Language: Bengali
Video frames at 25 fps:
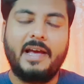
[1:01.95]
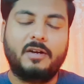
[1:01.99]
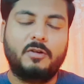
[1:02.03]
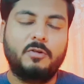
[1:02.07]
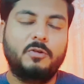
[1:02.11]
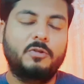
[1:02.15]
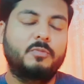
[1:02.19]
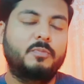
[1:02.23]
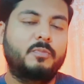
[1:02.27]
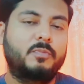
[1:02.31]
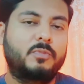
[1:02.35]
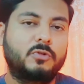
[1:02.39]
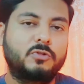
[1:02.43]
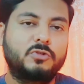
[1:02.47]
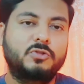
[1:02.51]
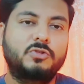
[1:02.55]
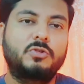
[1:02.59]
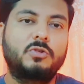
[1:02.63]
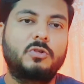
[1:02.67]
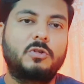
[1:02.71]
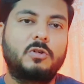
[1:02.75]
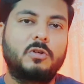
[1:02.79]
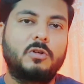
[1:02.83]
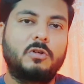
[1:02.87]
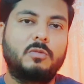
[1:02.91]
এখন
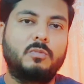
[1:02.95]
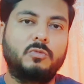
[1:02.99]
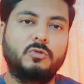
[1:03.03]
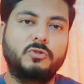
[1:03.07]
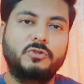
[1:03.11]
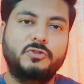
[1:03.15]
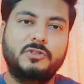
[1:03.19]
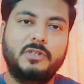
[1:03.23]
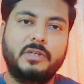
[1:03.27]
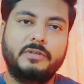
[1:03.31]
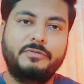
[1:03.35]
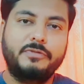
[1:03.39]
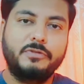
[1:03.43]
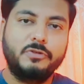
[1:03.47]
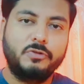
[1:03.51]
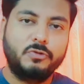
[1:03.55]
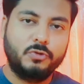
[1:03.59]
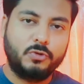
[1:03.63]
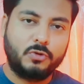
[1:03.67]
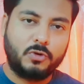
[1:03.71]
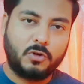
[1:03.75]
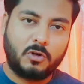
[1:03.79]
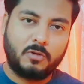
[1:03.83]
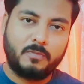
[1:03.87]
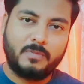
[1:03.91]
প্রশ্ন হলো
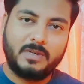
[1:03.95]
মুস্তাফিজুর